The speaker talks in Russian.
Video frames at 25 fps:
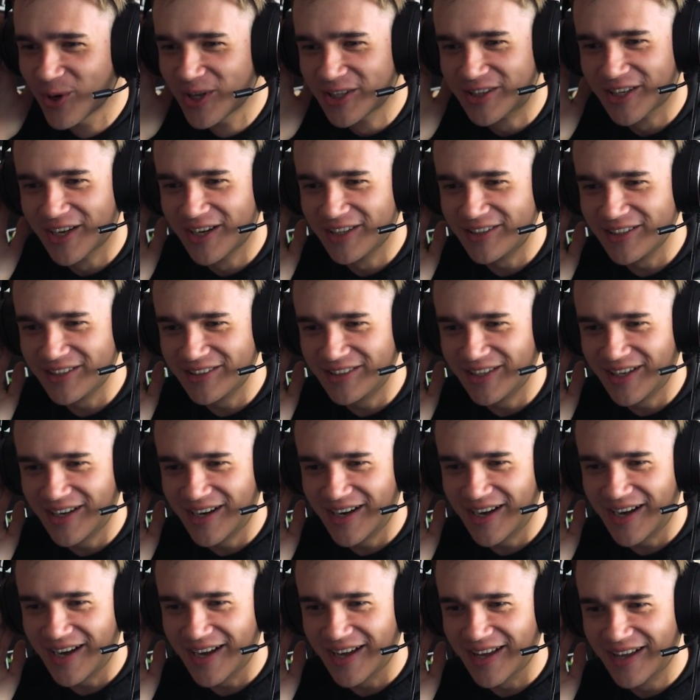вот это
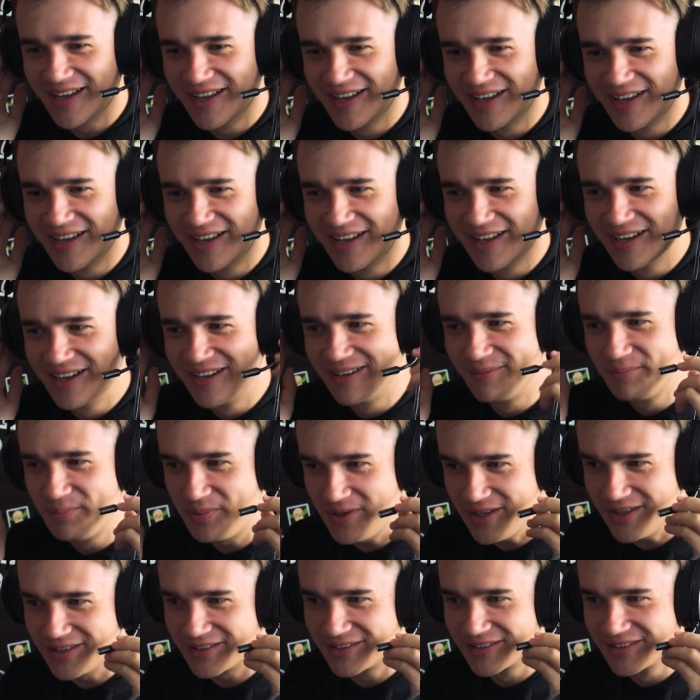да!
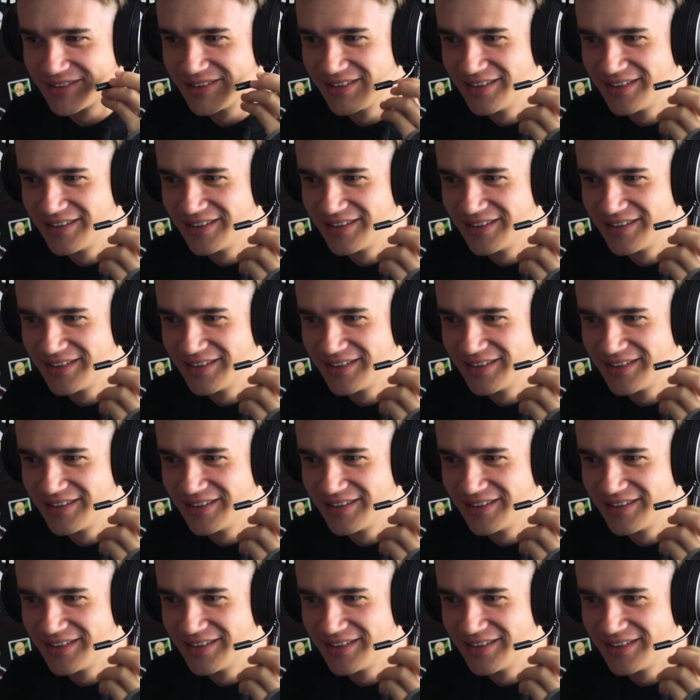Гид!